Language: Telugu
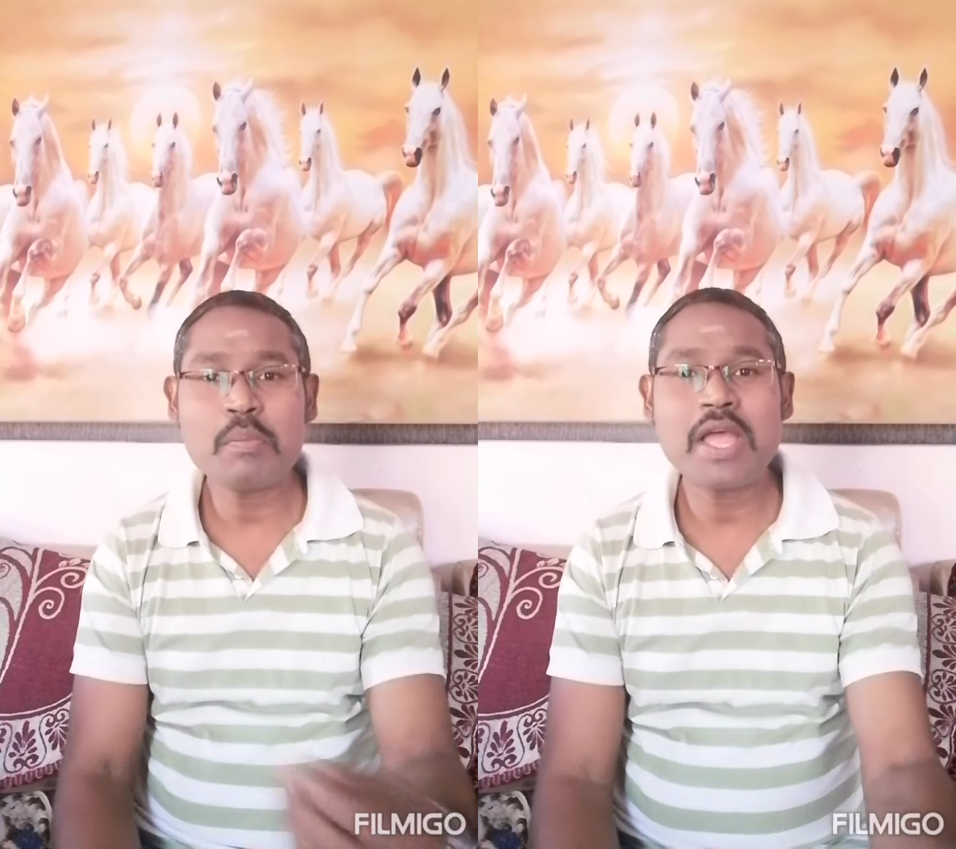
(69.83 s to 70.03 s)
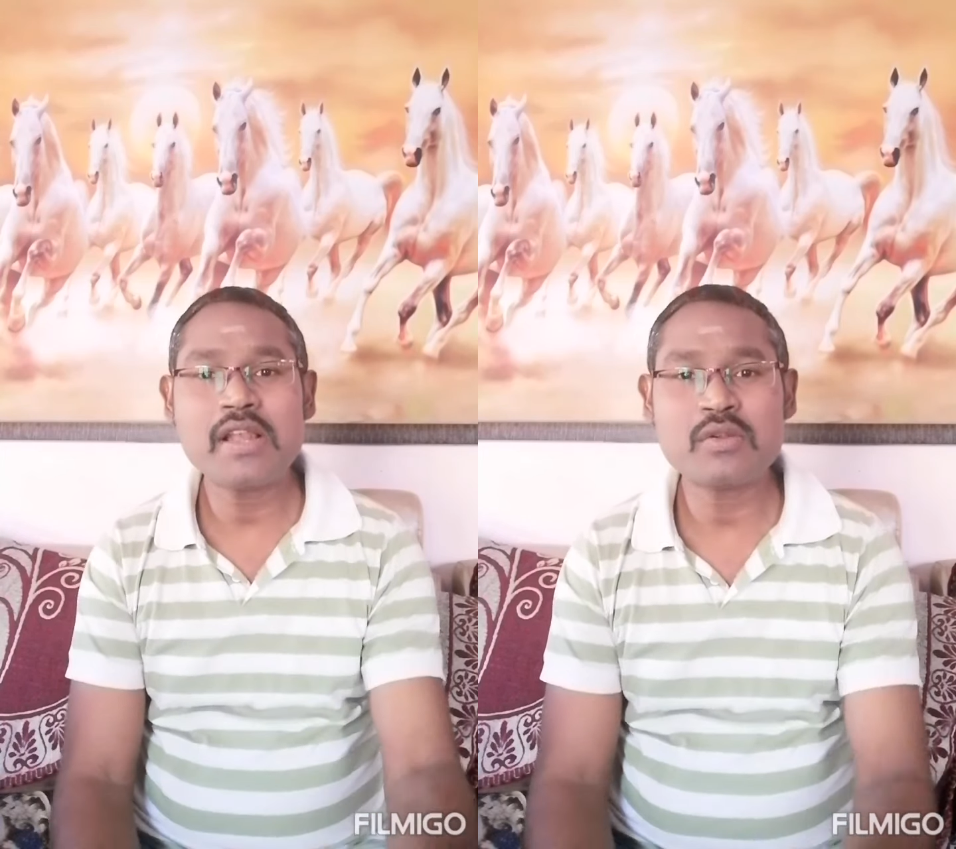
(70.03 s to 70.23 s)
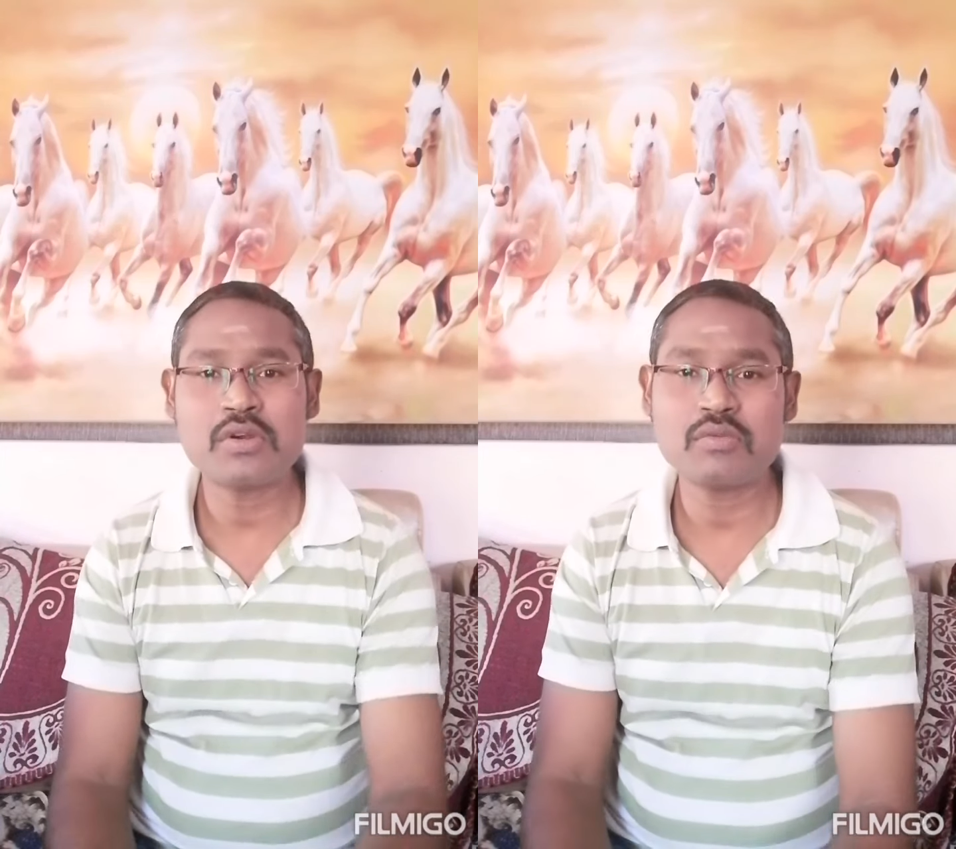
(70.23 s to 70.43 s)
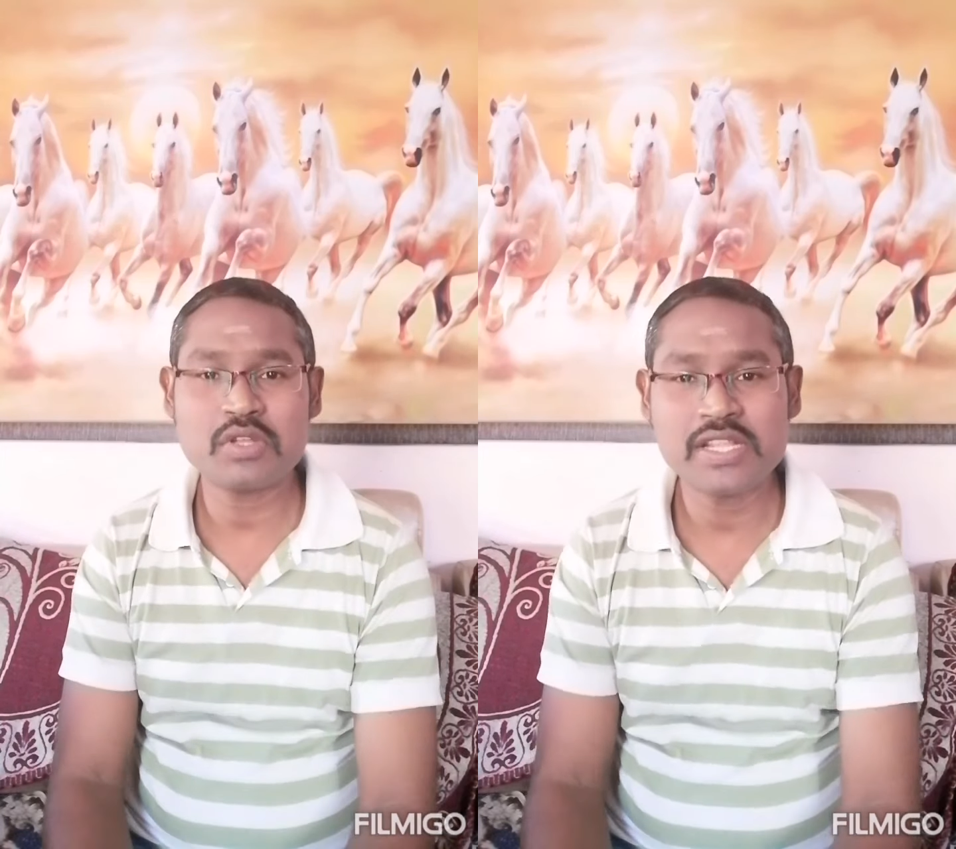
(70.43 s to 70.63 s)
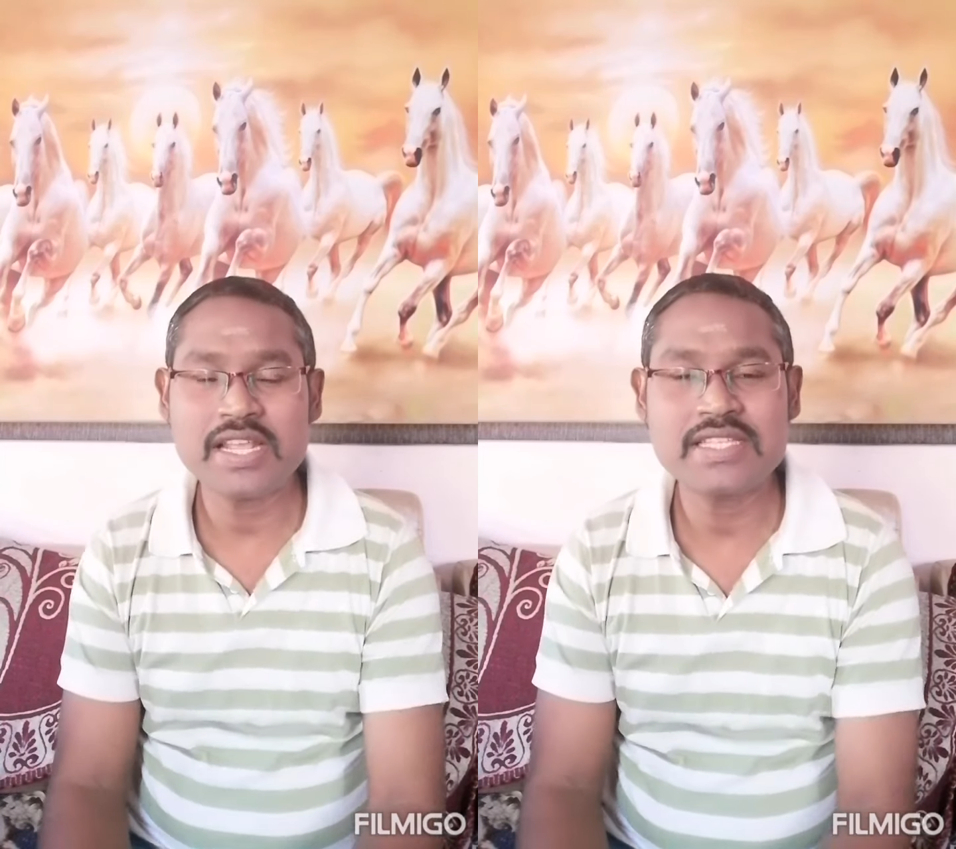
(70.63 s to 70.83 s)
రూపాయల నోటు
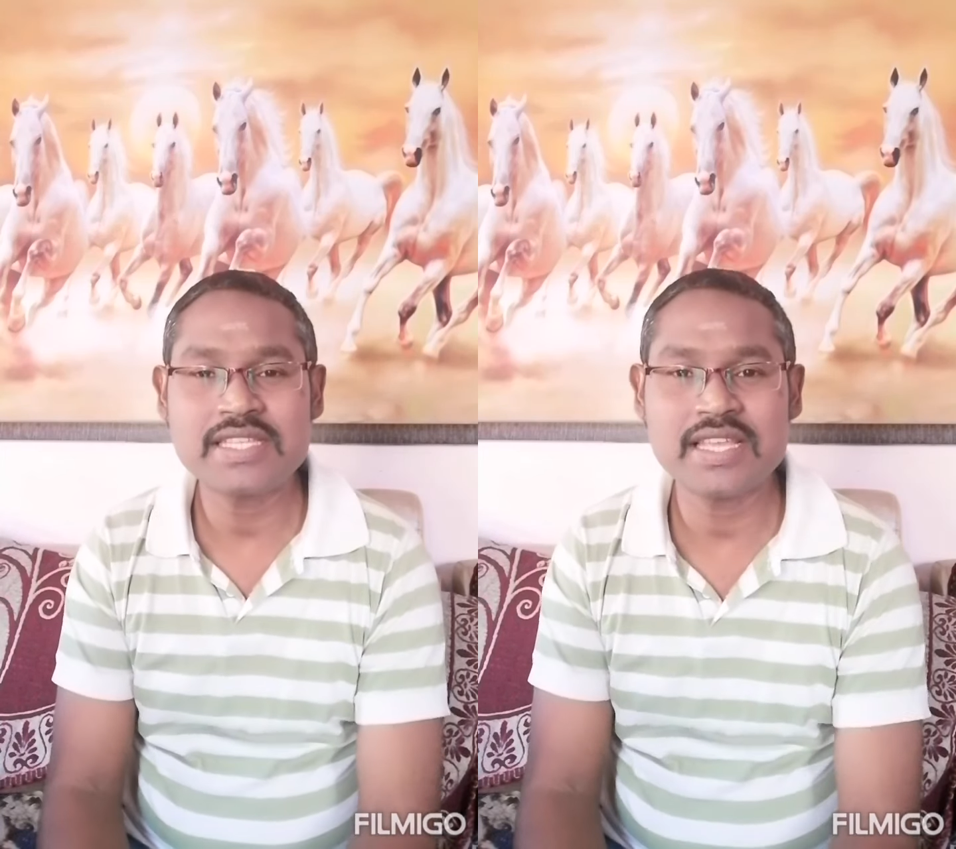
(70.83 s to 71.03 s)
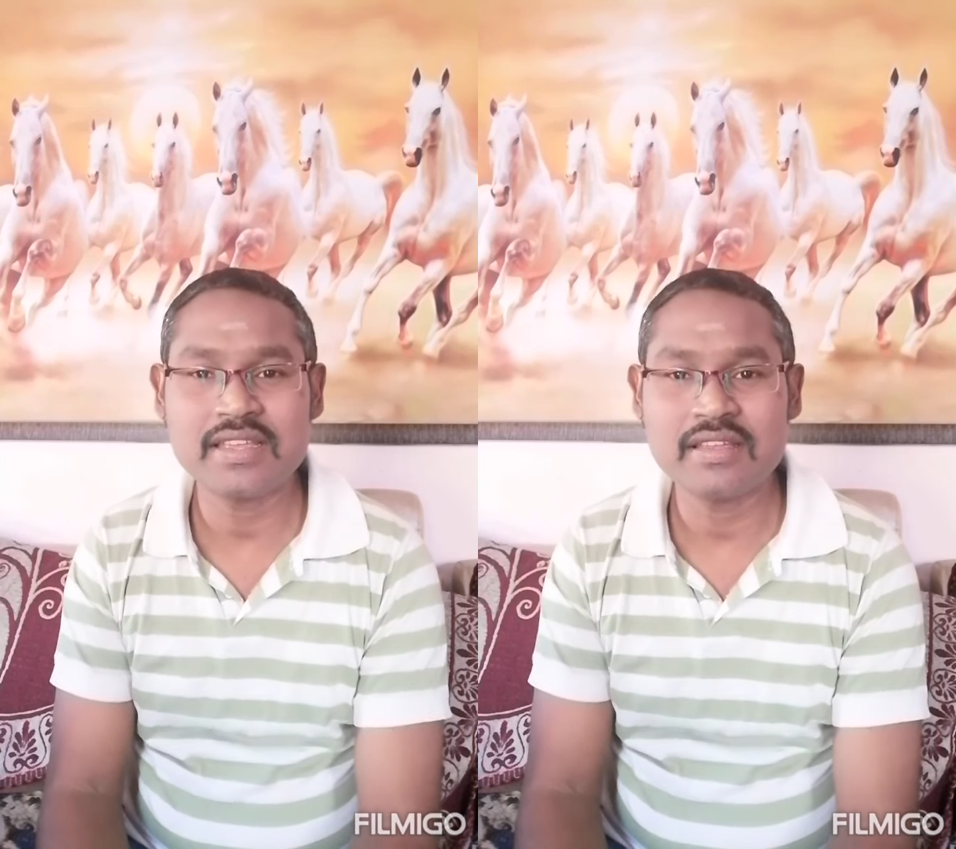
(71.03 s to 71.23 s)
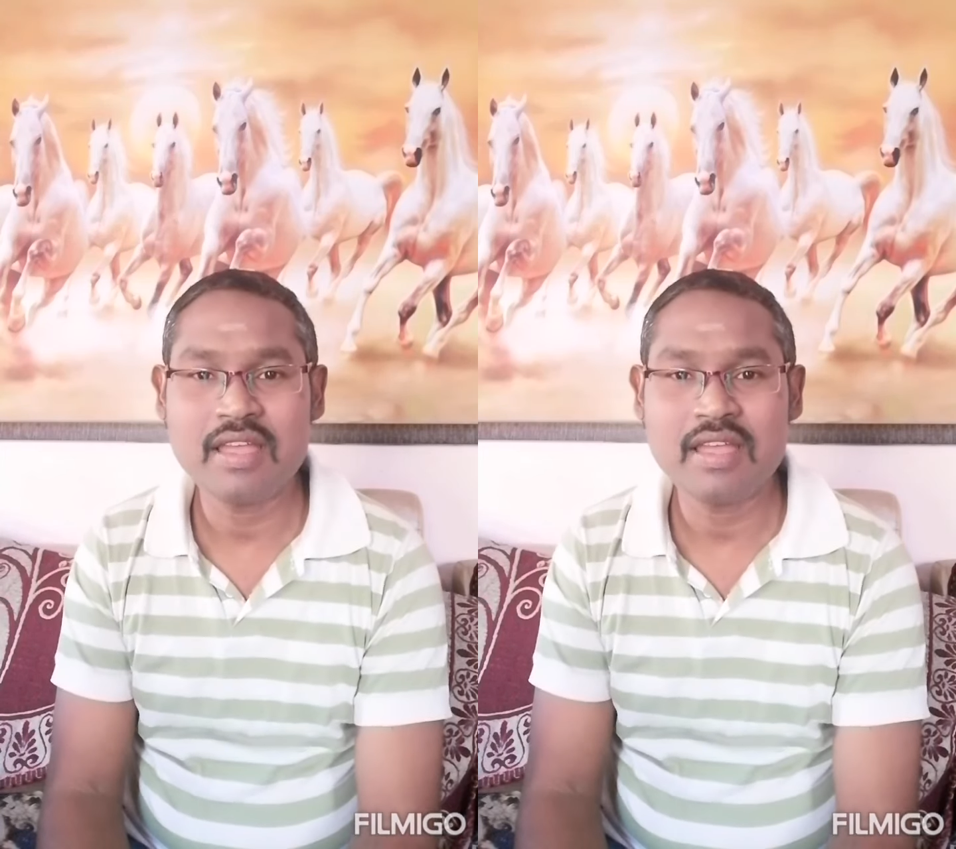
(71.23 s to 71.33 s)
వదిలేసి